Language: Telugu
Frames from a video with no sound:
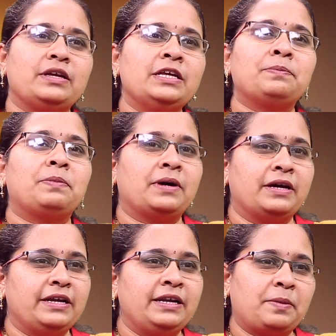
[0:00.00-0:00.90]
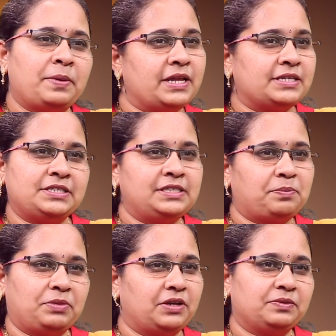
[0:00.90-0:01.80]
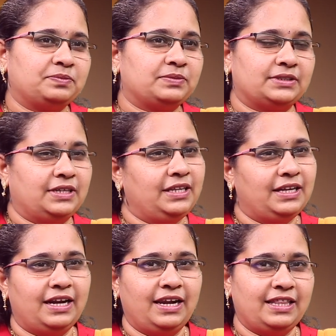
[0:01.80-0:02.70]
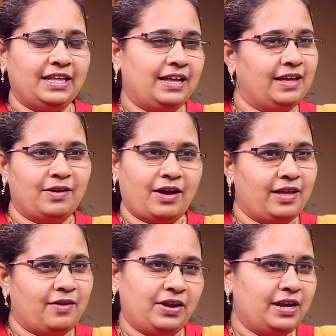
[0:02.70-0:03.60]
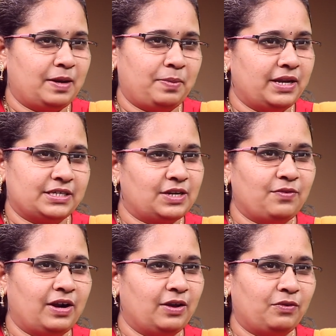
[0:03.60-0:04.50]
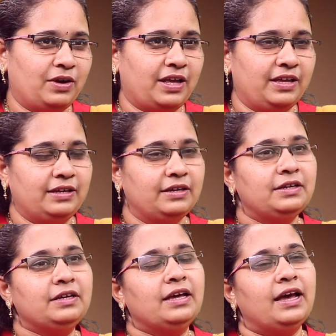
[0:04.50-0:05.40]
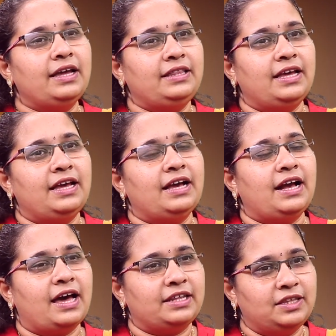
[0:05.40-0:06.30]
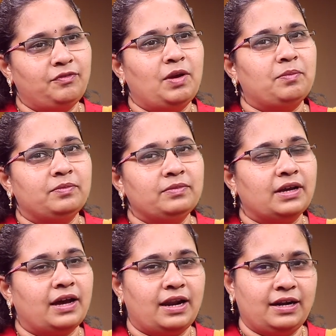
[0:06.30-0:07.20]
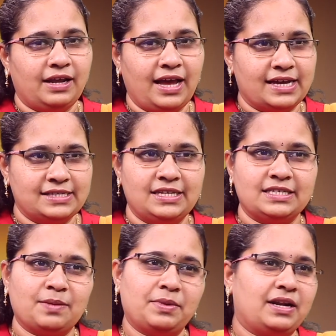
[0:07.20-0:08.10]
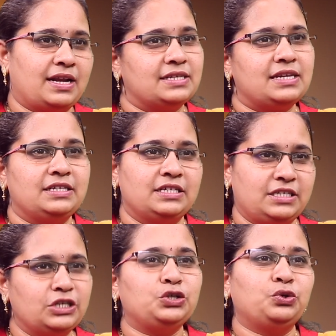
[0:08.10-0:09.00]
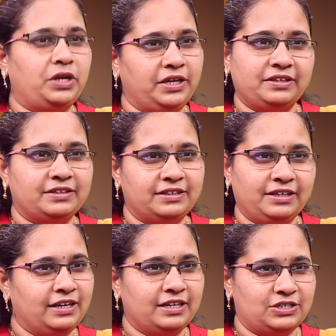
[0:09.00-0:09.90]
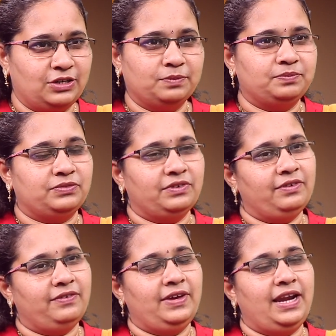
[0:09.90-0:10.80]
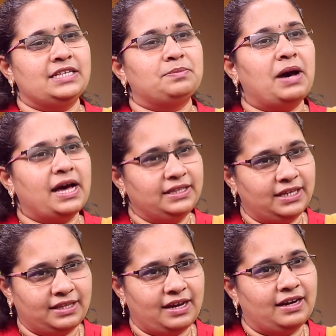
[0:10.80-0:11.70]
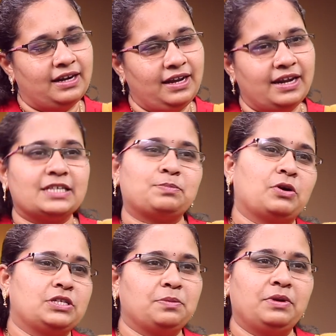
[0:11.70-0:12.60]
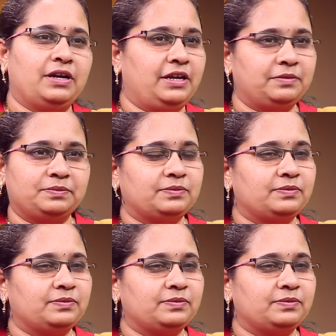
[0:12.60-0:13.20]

ఈ ఇంటర్ప్రిటేషన్ చెప్తాను ఎందుకంటే దీనికి ఎవరి ఇంటర్ప్రిటేషన్ వాళ్ళకు ఉంటాయి అయితే కర్తవ్యం కరెక్ట్గా యాజ్ ఇట్ ఈజ్గా మనం ట్రాన్స్లేట్ చేస్తే డ్యూటీ ఇంగ్లీష్లో వేరే బాధ్యత అంటే రెస్పాన్సిబిలిటీ